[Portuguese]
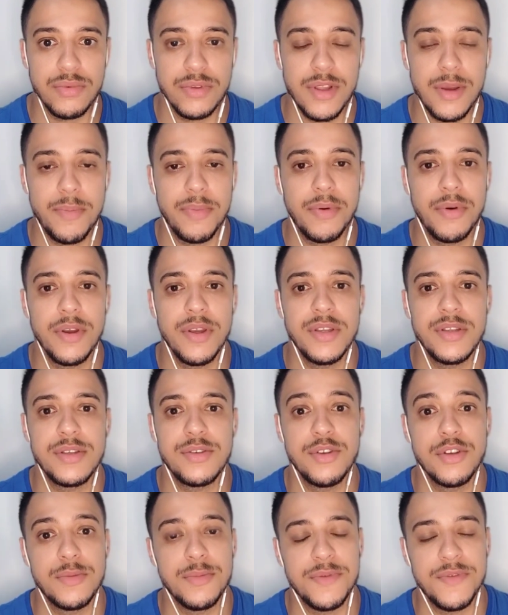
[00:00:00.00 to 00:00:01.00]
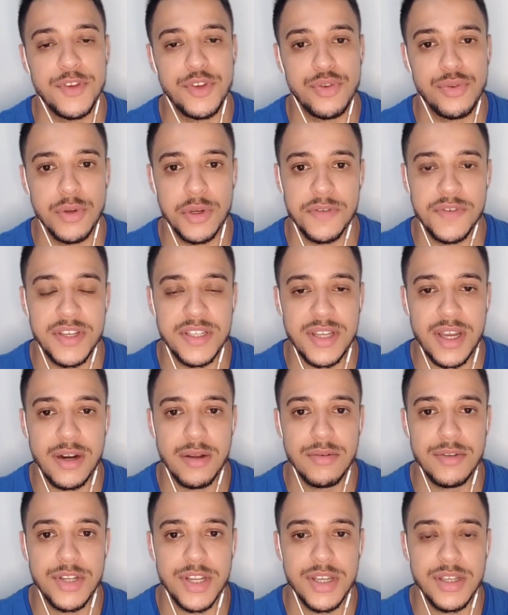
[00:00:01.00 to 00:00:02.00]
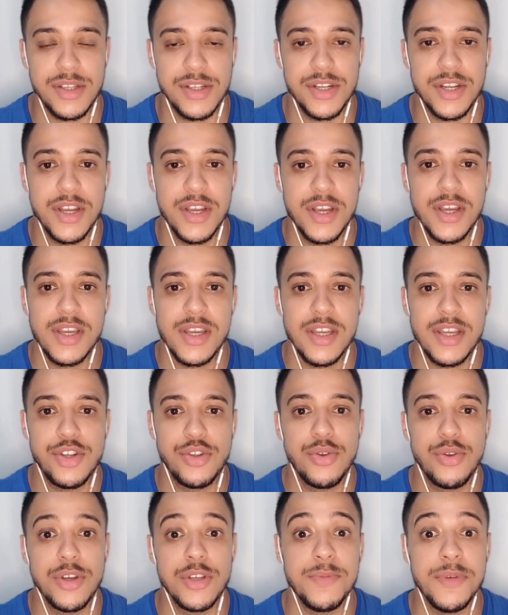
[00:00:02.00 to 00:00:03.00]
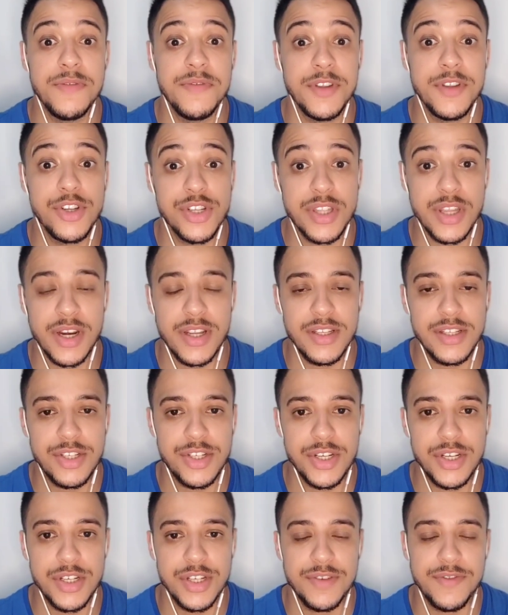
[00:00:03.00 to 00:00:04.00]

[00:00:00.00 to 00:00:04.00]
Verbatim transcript: depois 2022 vai estar ausente, e de 2023 em diante